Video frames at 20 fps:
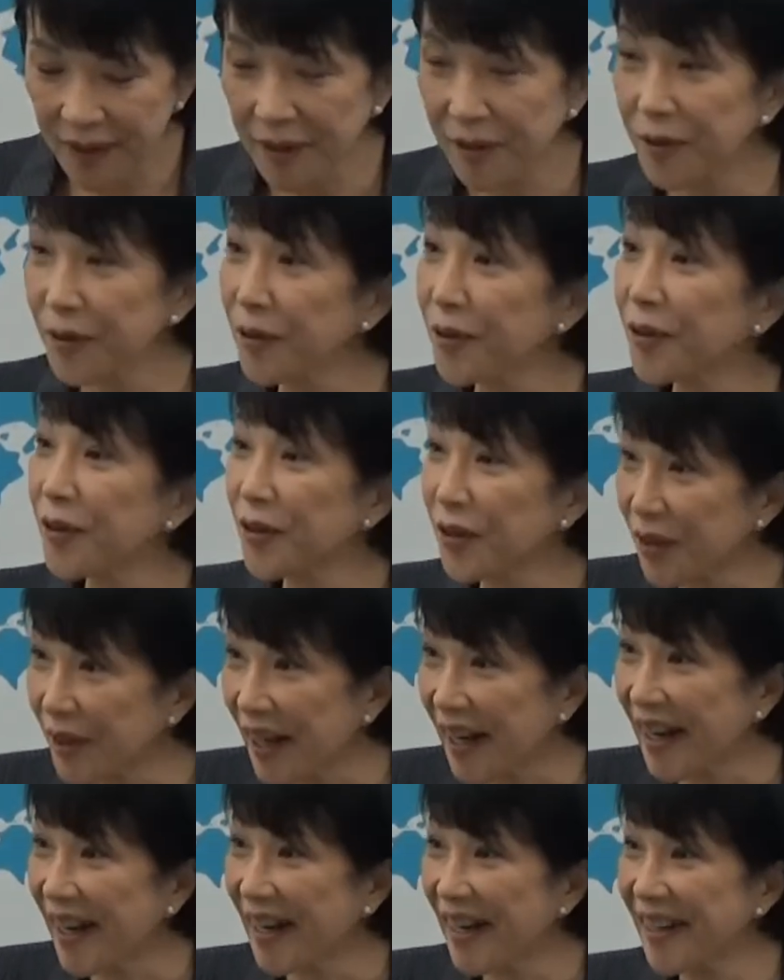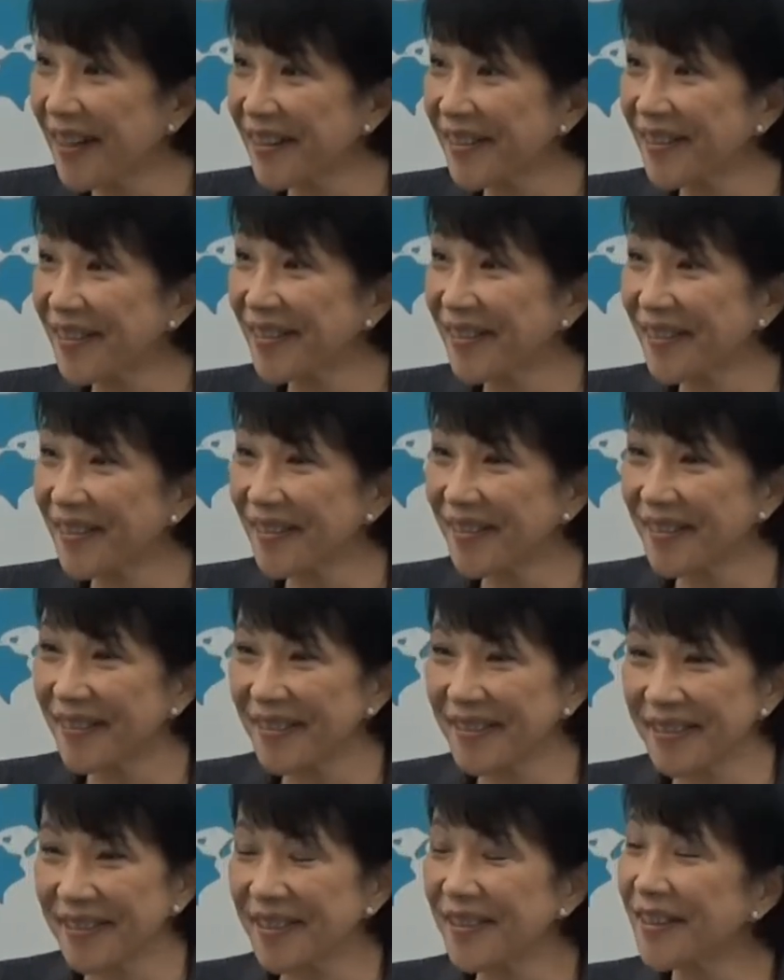ということであ
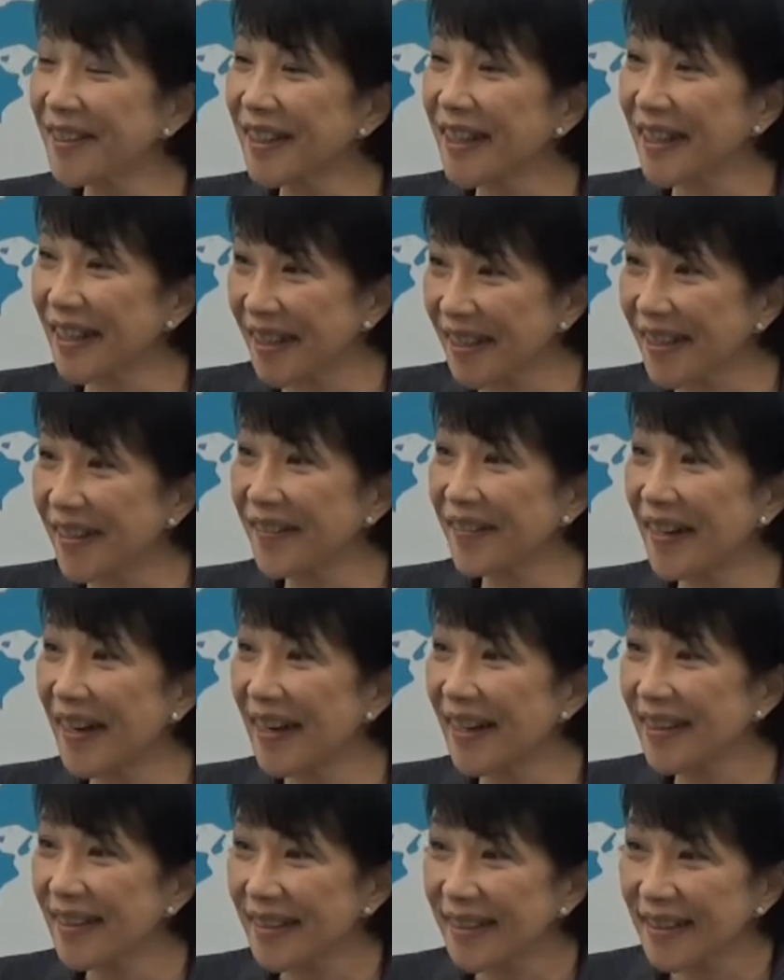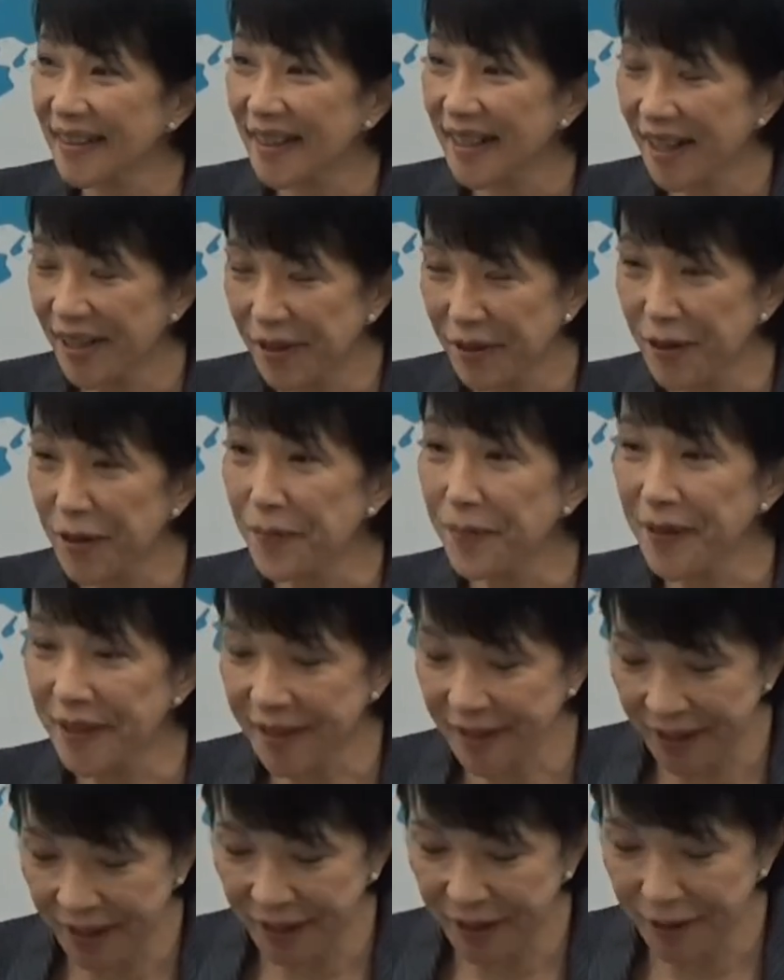の存じ上げては、えー、おりま
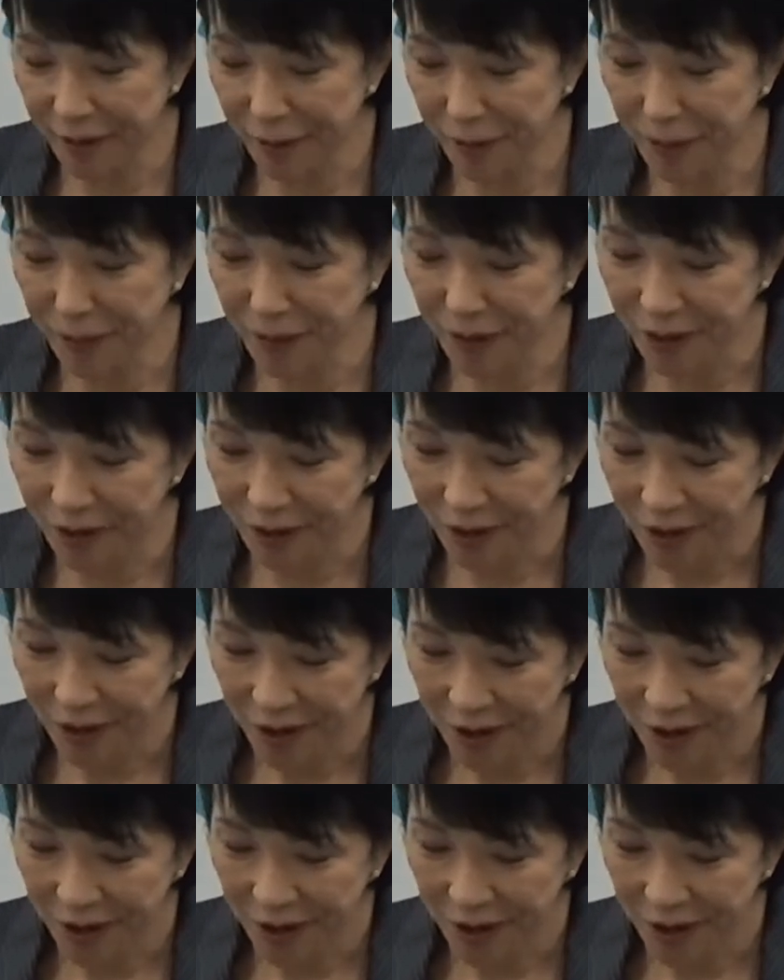すけれども、